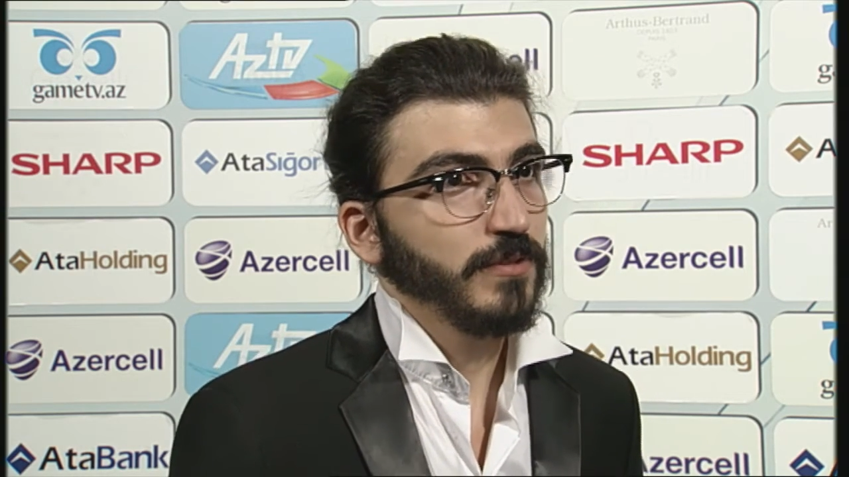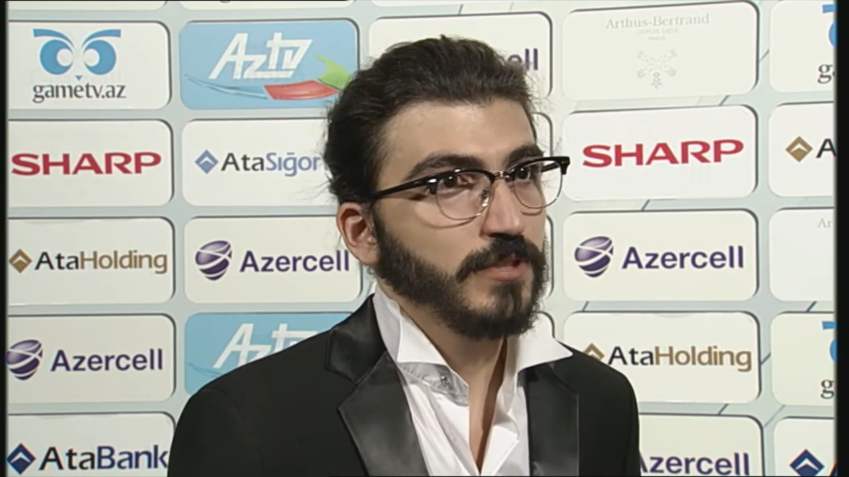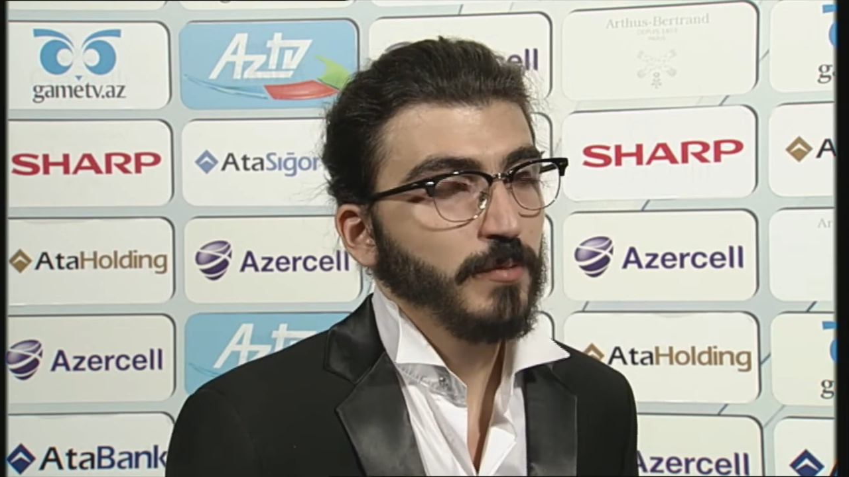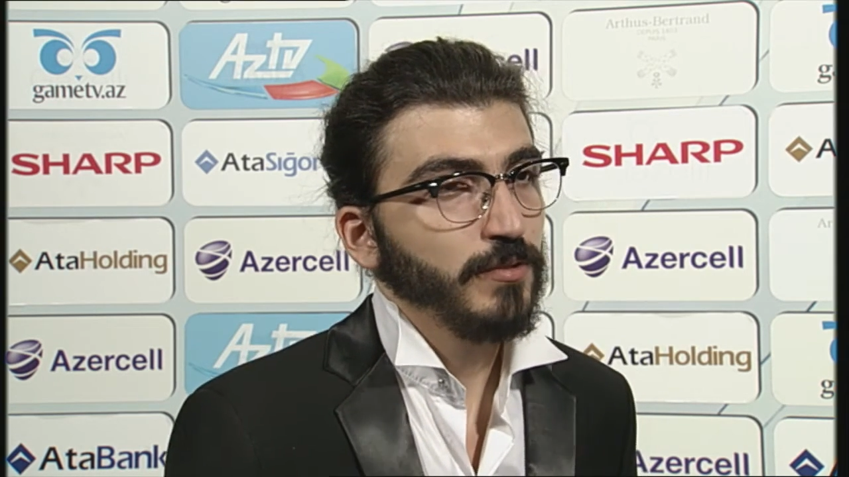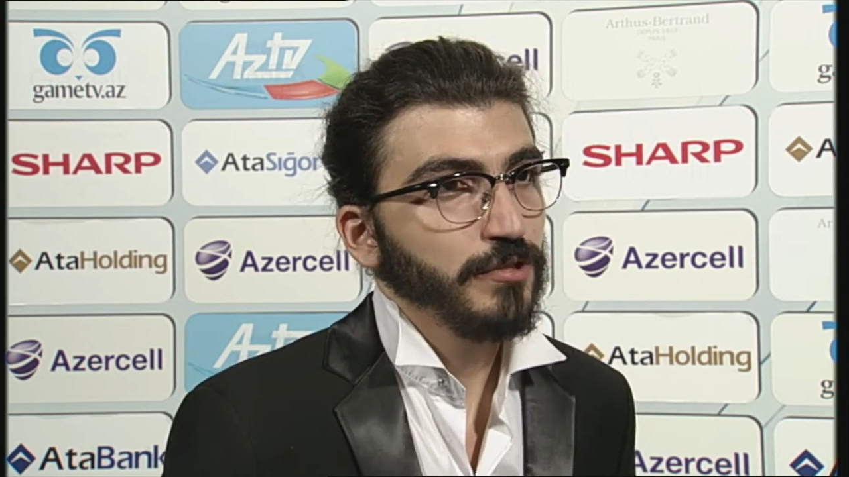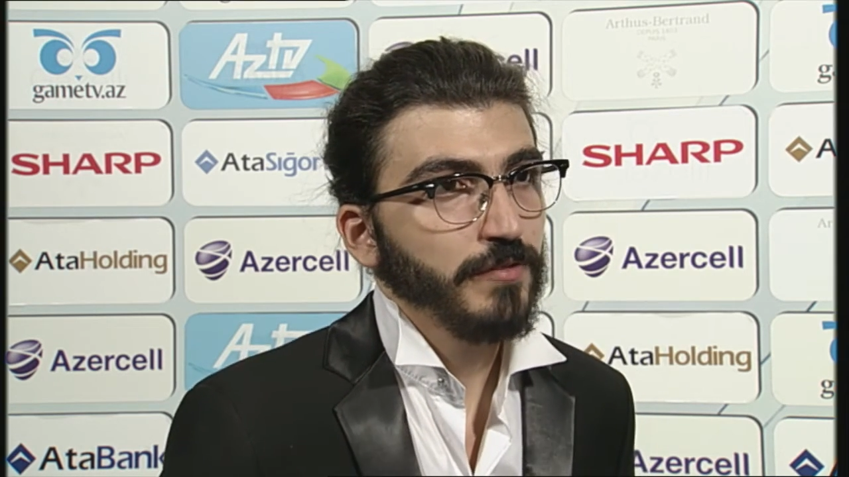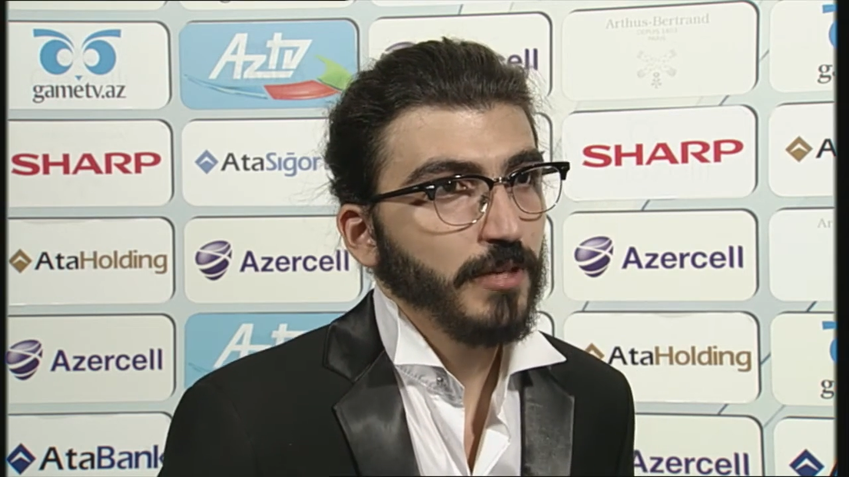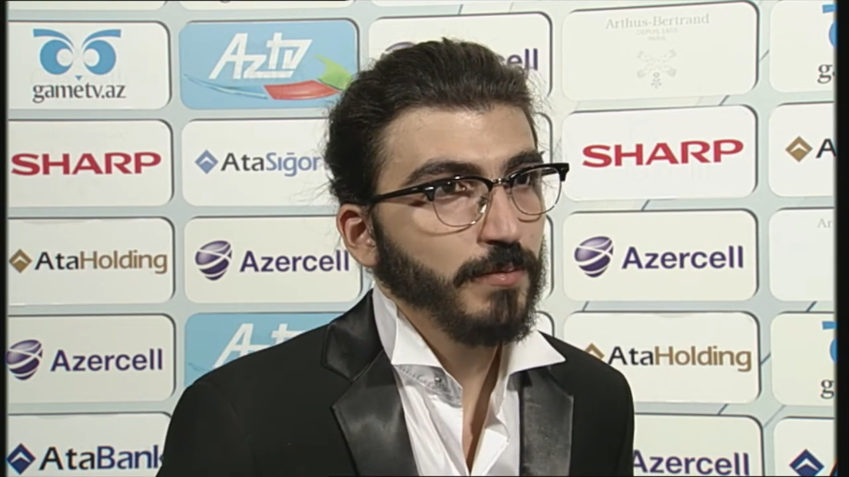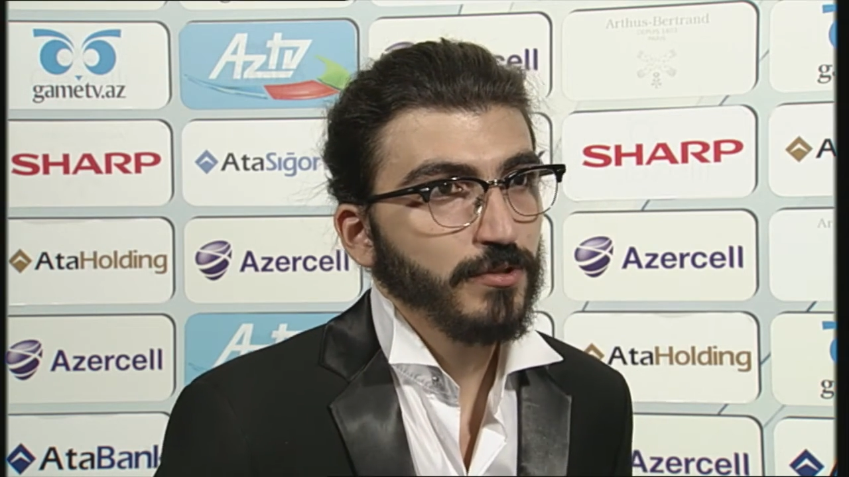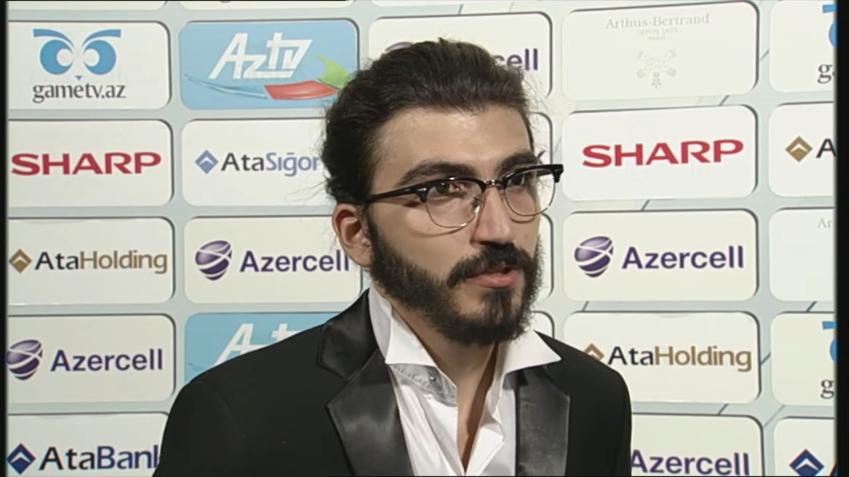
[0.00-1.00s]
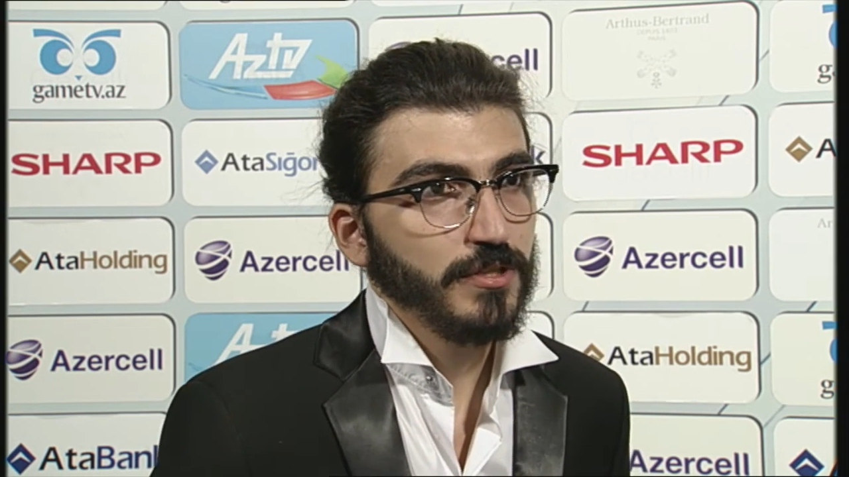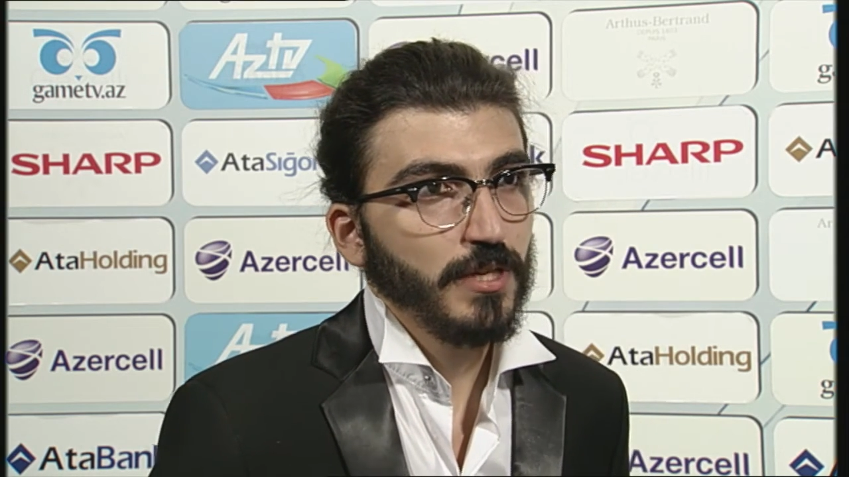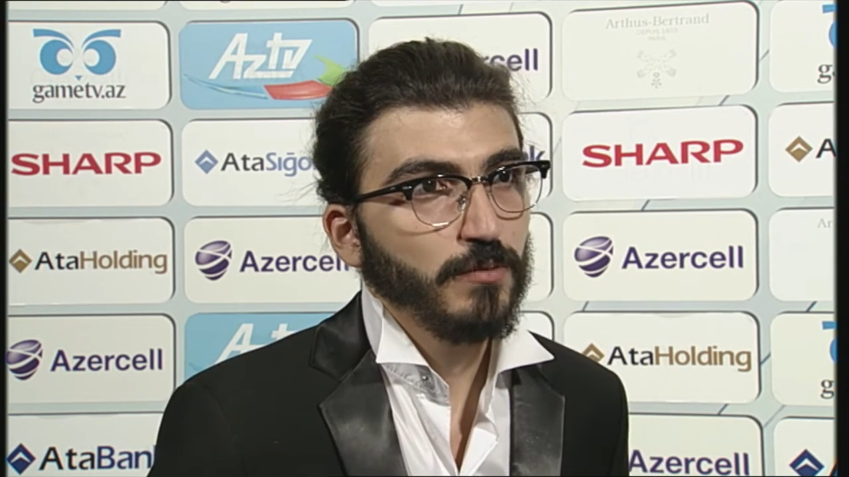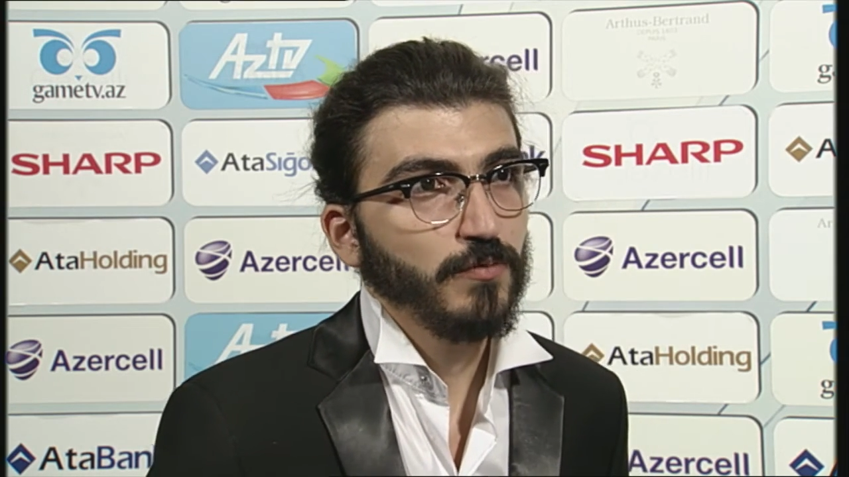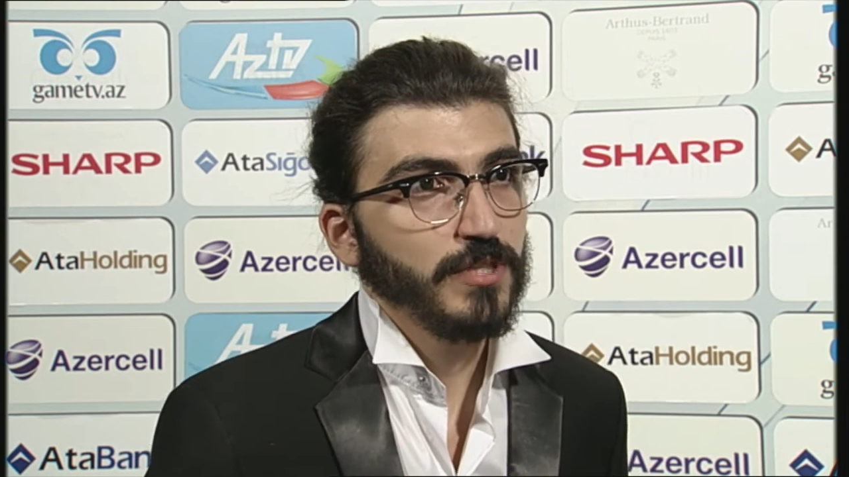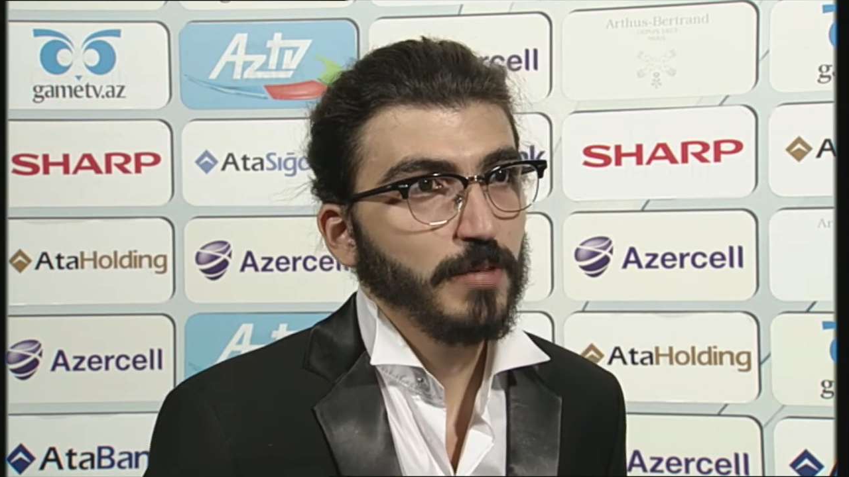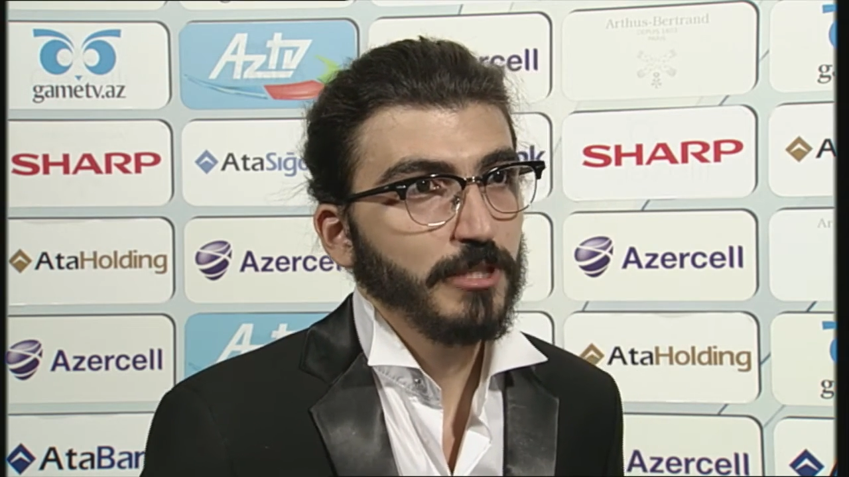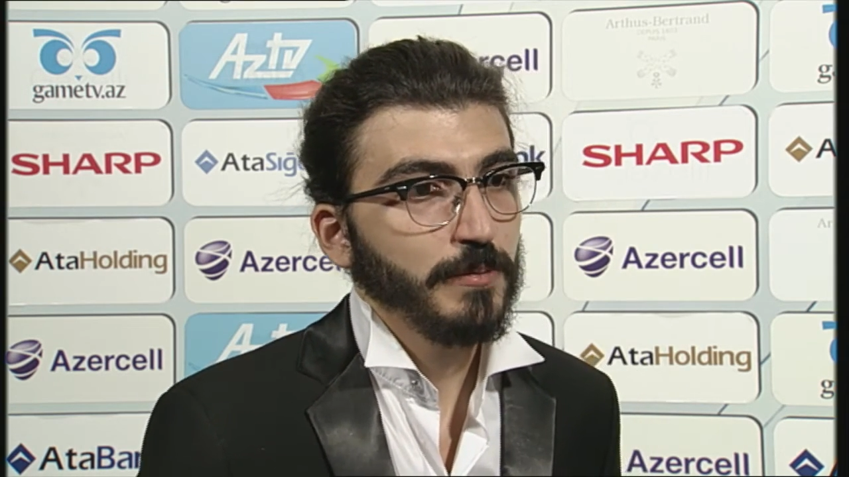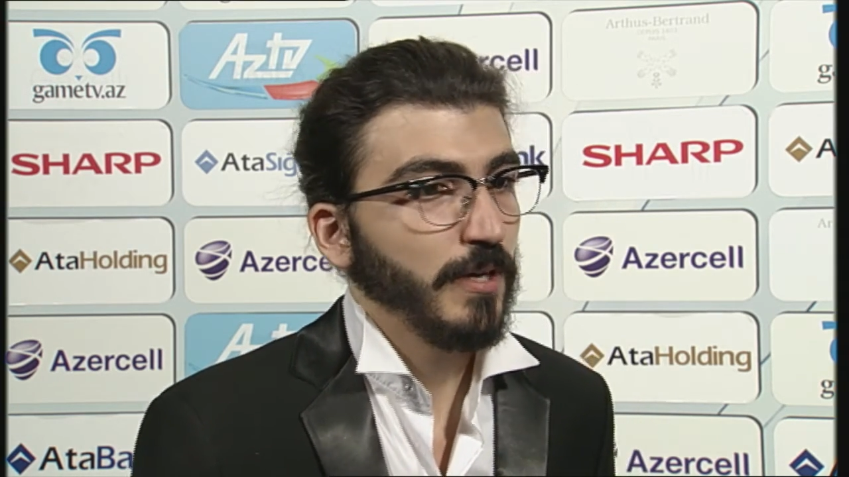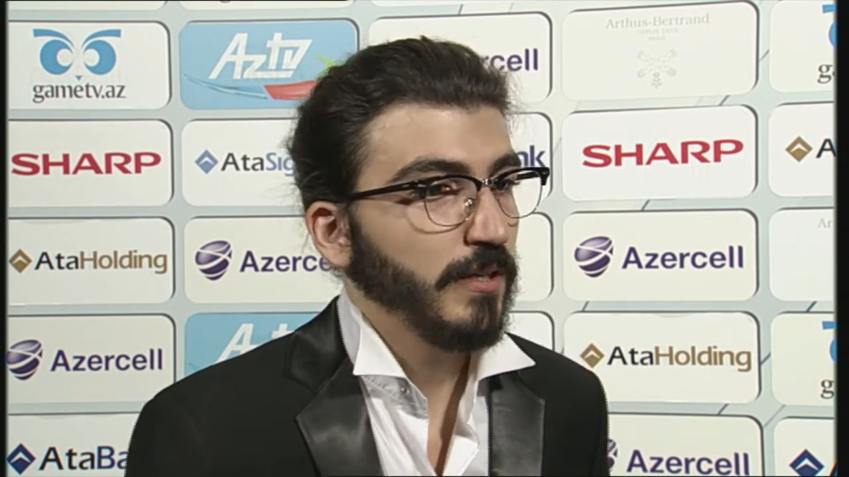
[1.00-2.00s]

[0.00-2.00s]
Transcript: Самый лучший вариант просто не задумываться об этом, а